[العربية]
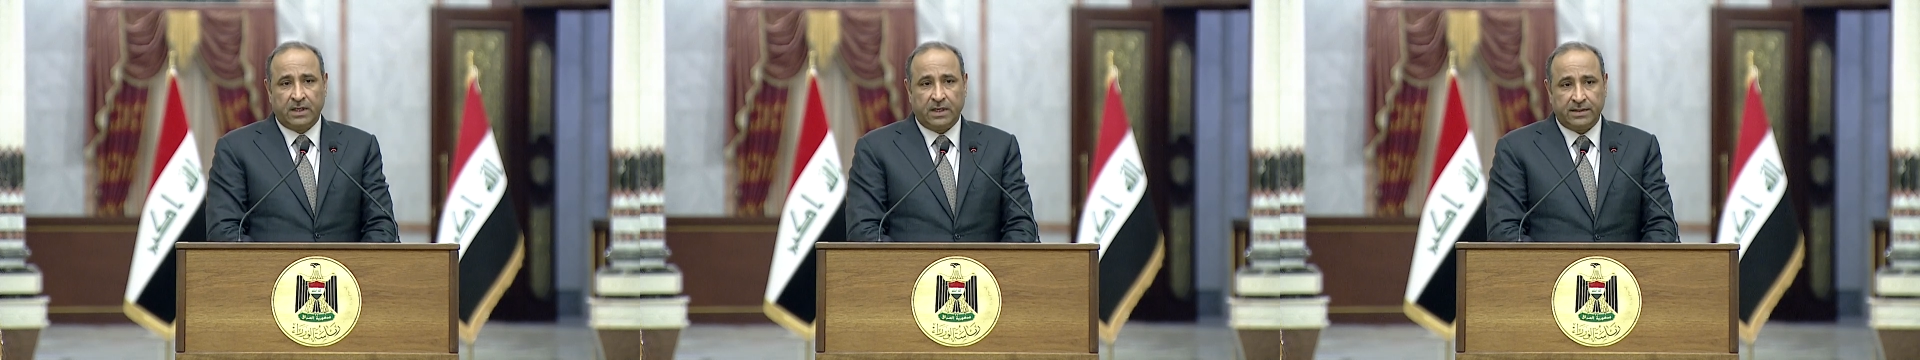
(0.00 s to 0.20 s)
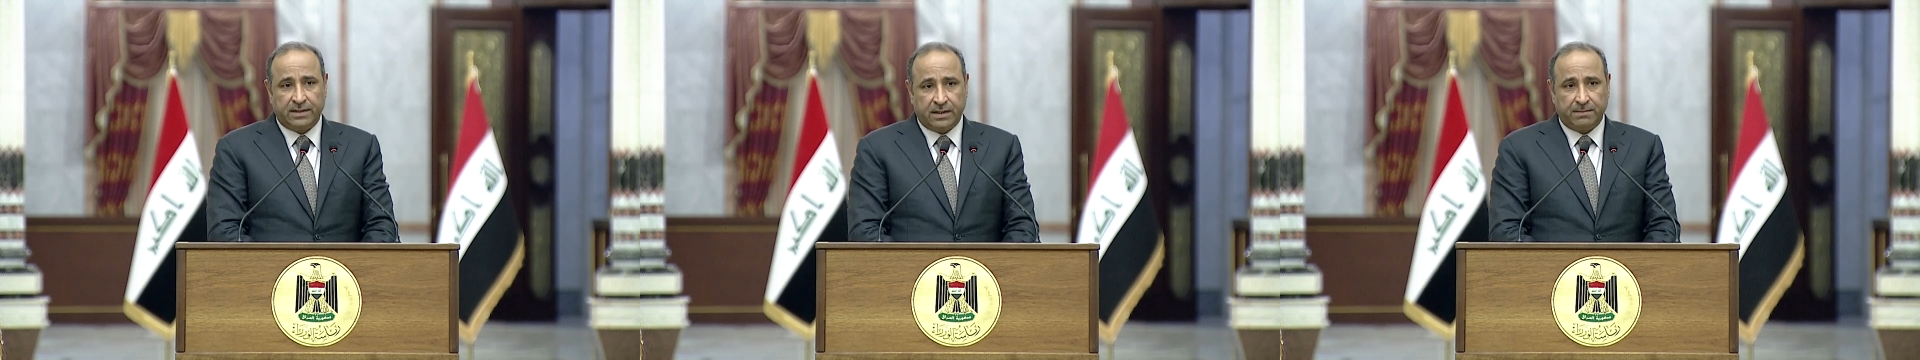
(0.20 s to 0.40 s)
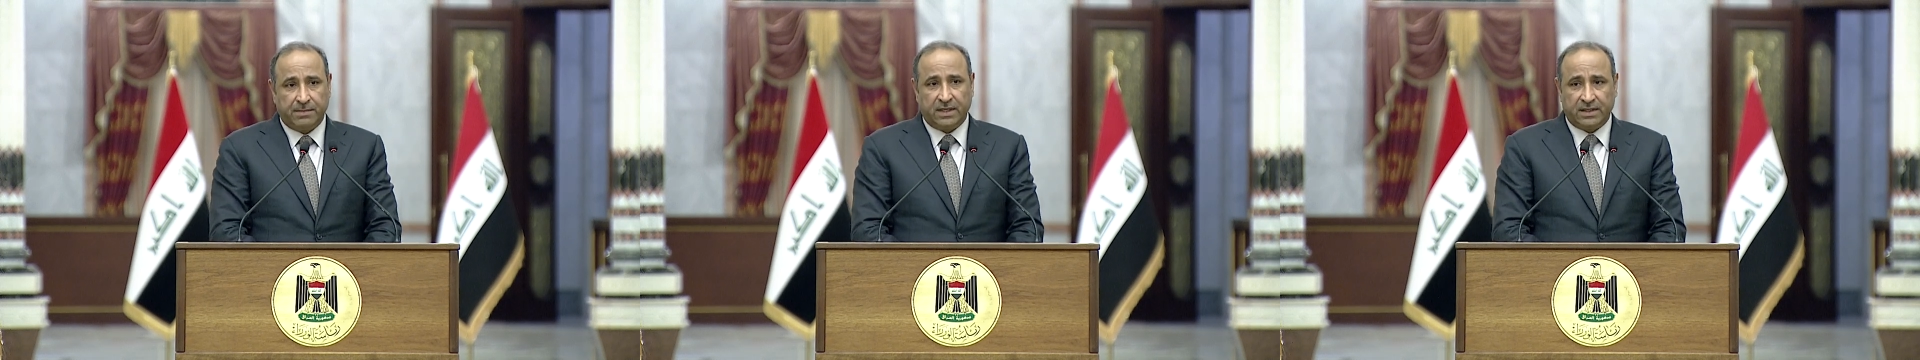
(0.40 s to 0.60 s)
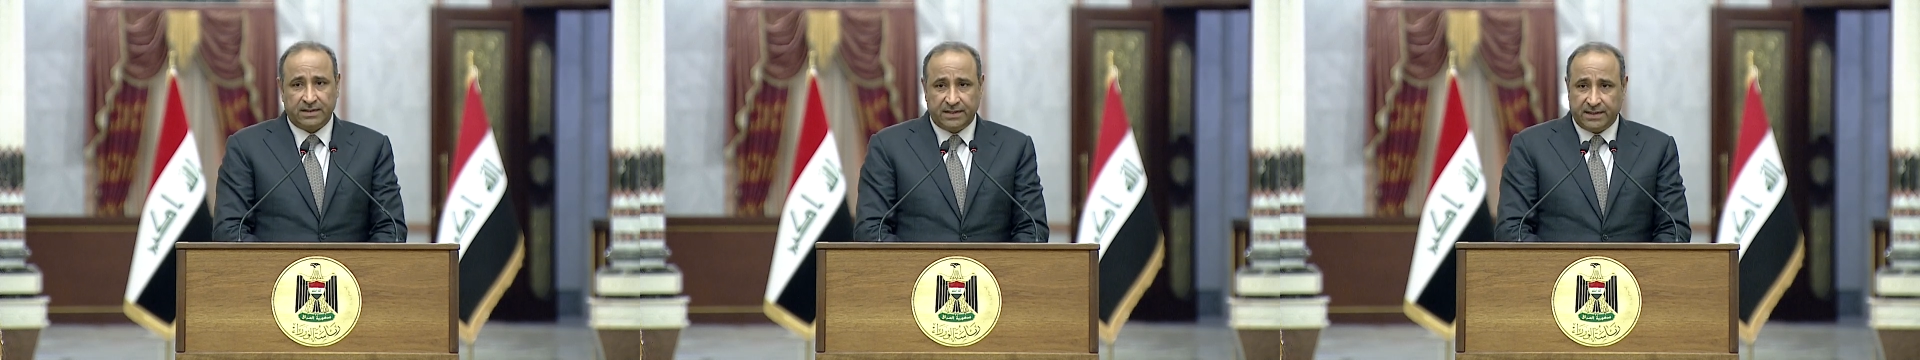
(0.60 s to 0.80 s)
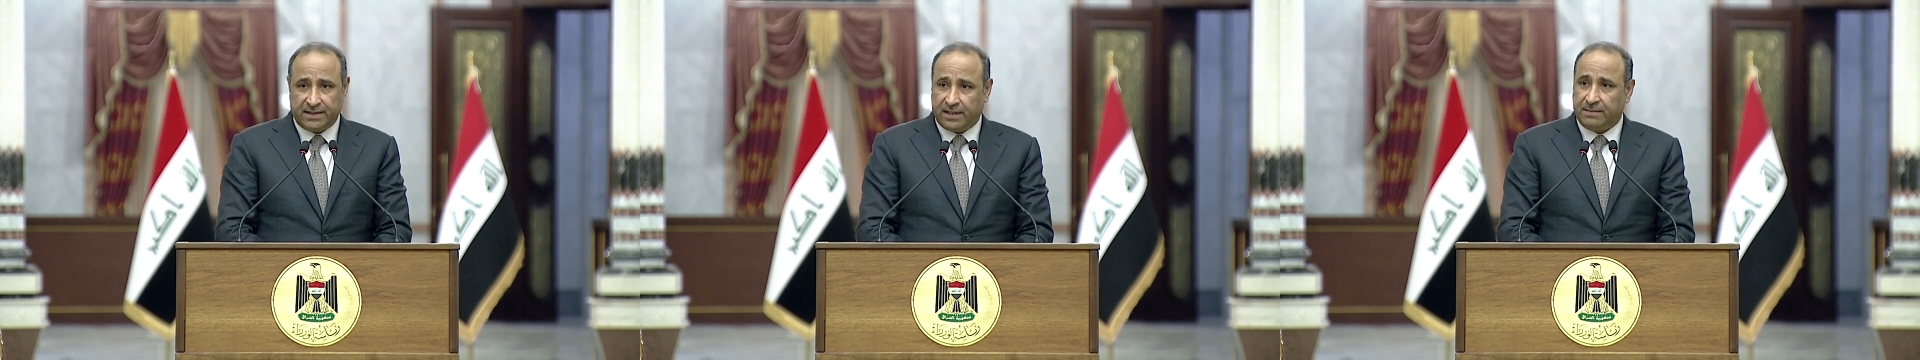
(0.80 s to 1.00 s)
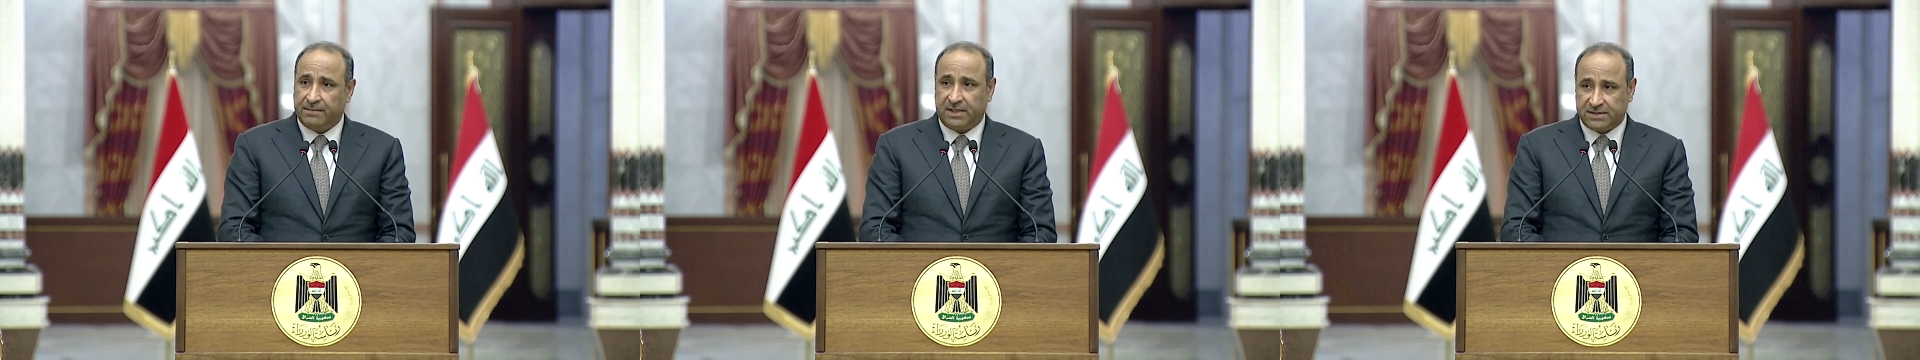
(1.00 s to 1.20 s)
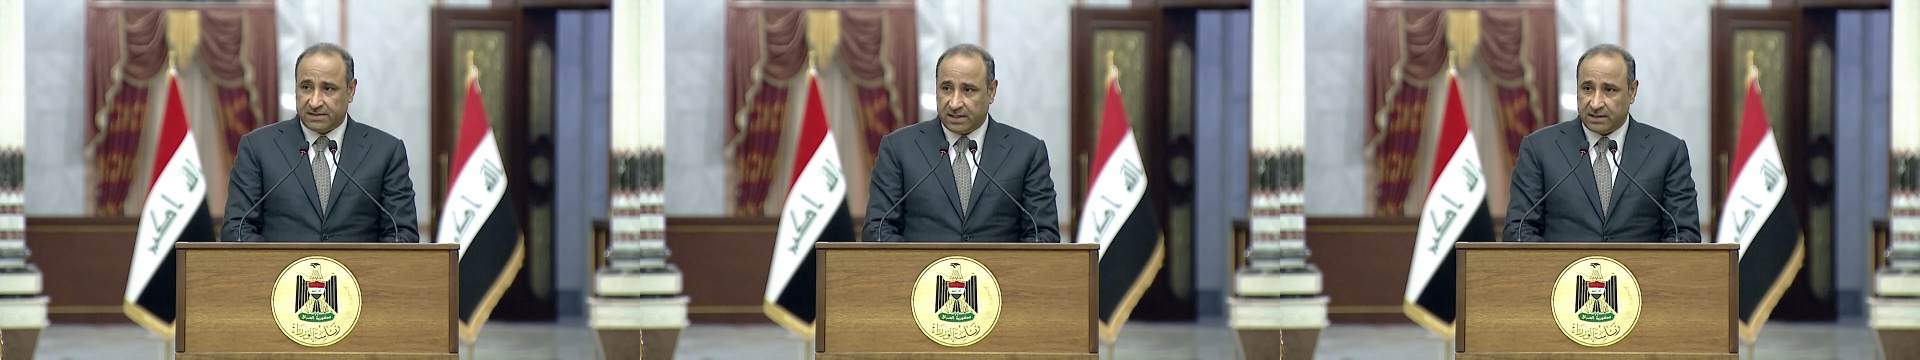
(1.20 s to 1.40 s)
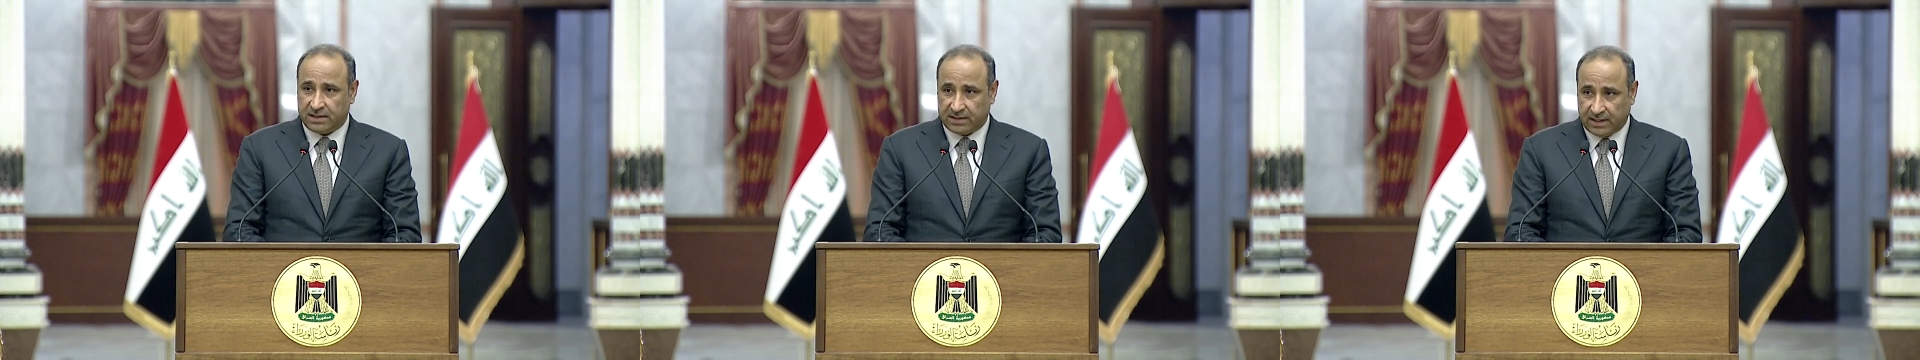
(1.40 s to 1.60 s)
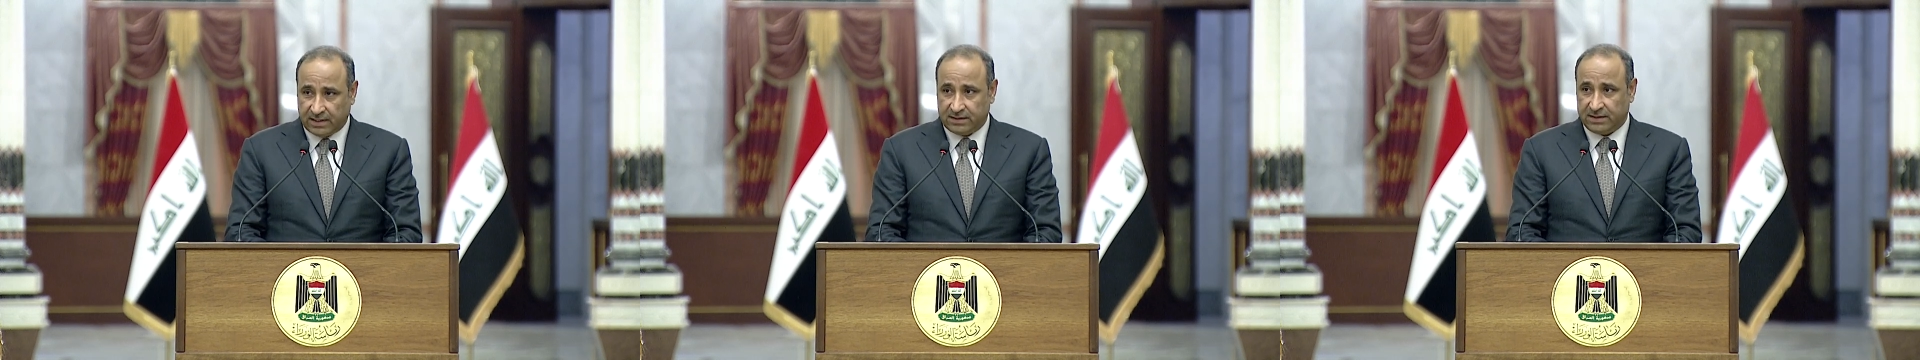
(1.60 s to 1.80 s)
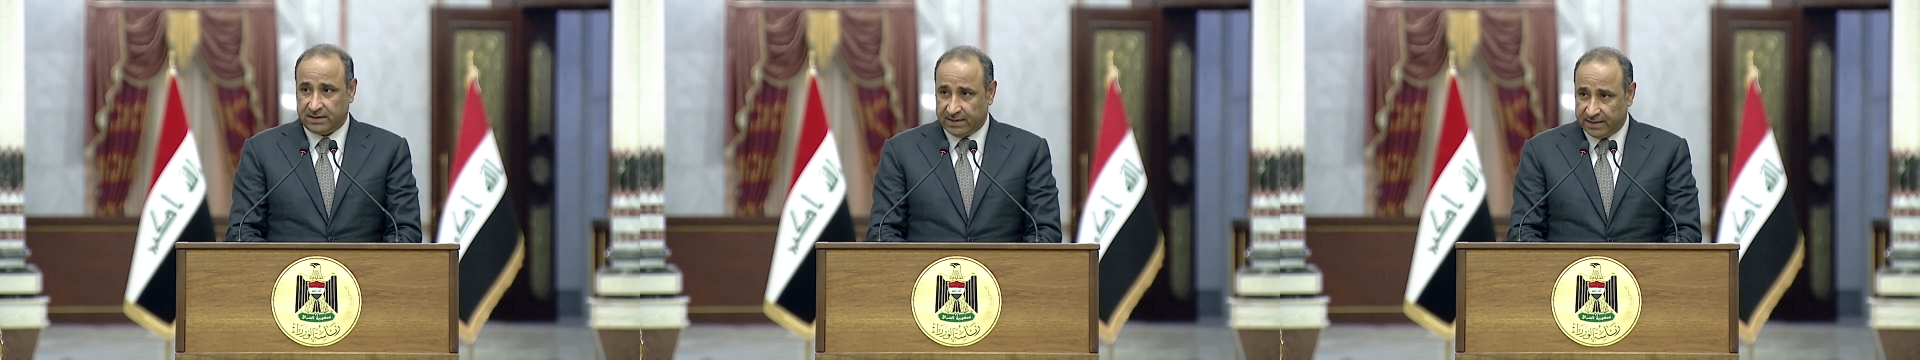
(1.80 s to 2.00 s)
أن بلدنا ما زال
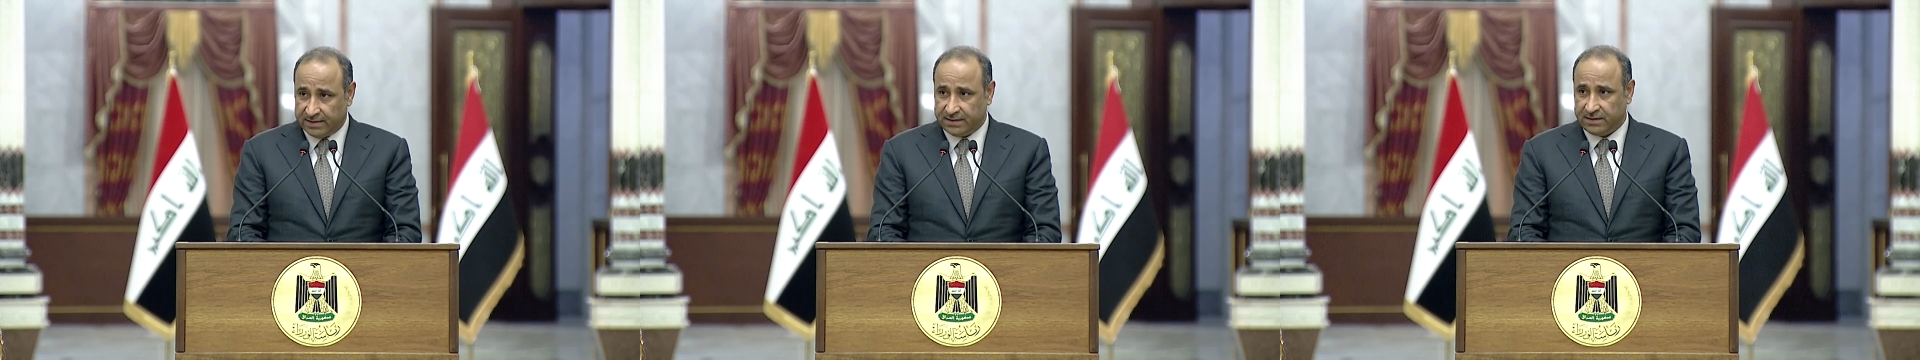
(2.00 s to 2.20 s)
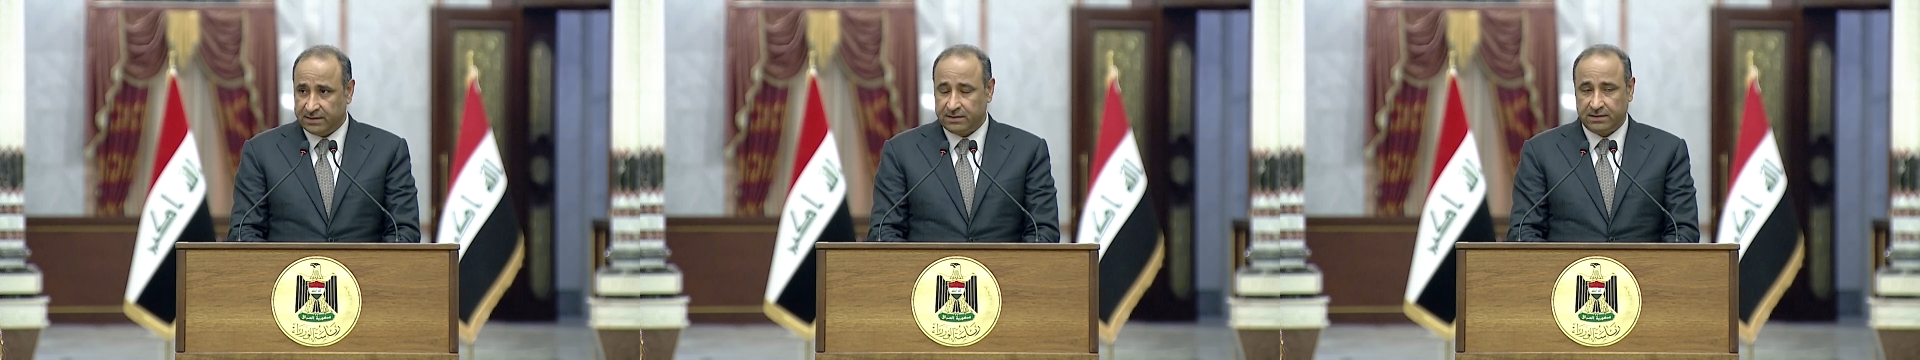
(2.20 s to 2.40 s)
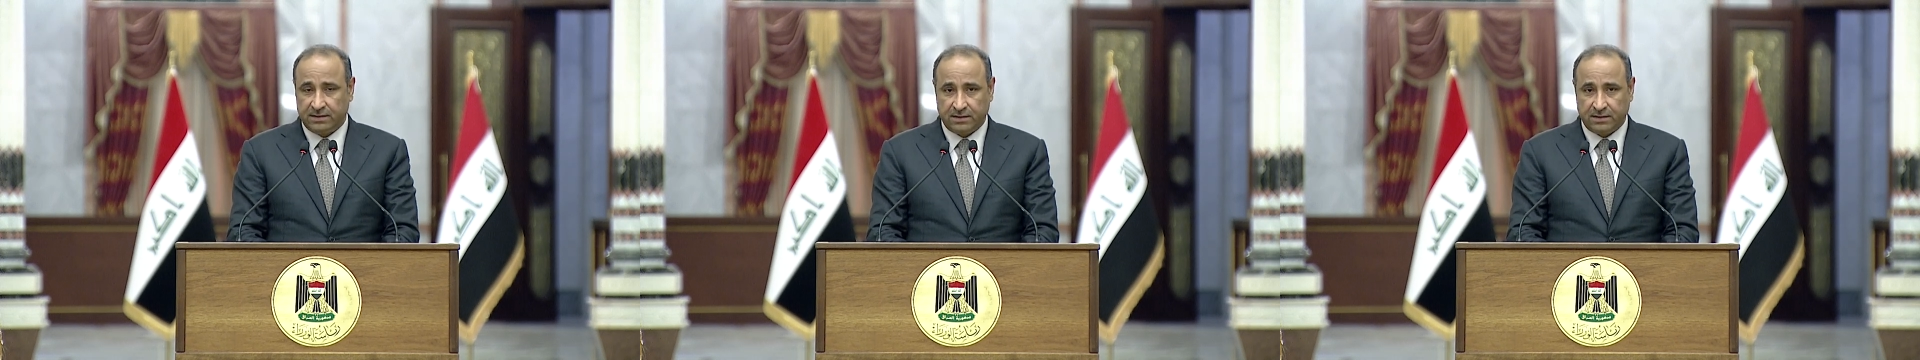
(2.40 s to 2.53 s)
تحت التهديد